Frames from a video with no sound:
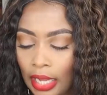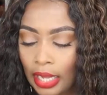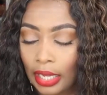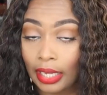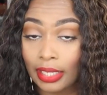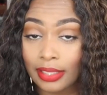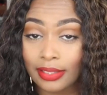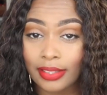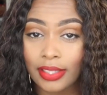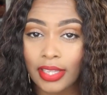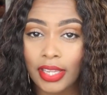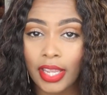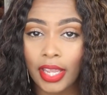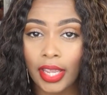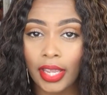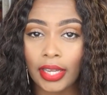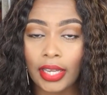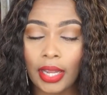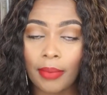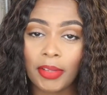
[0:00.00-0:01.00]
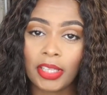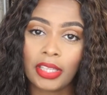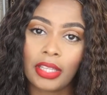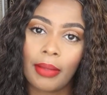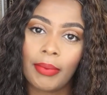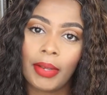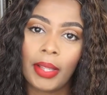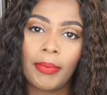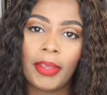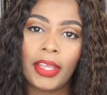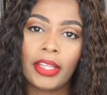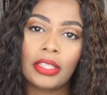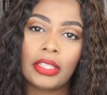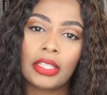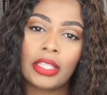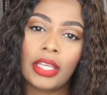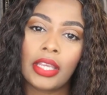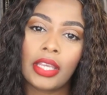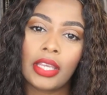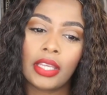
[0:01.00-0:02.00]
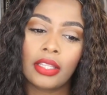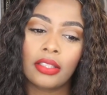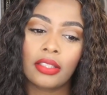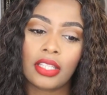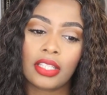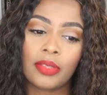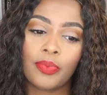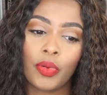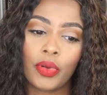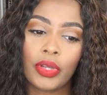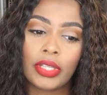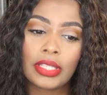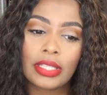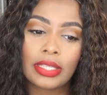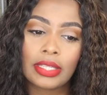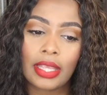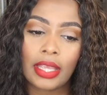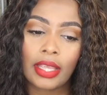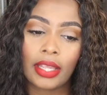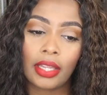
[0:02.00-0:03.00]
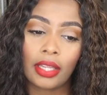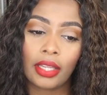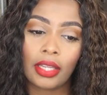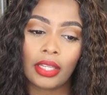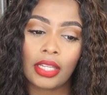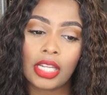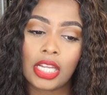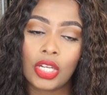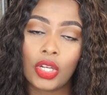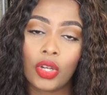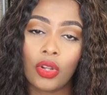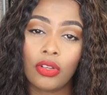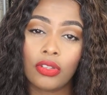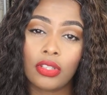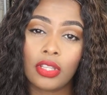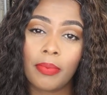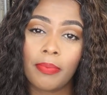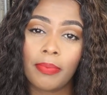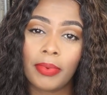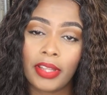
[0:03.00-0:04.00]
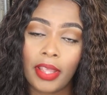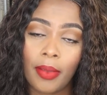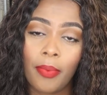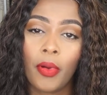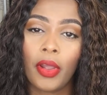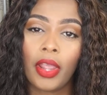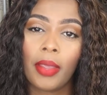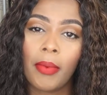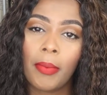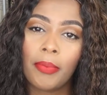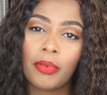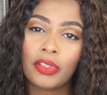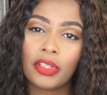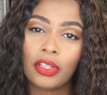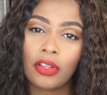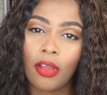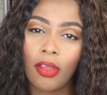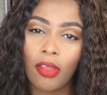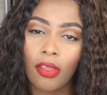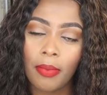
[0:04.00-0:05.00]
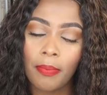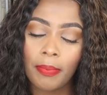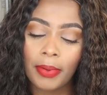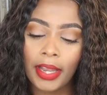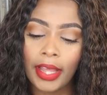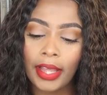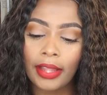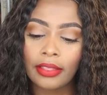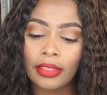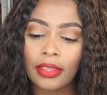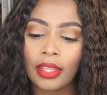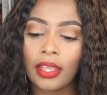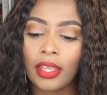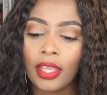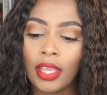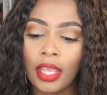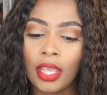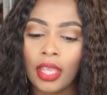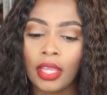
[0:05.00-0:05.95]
así que lamentablemente después, eh, los, después que me puse los implantes,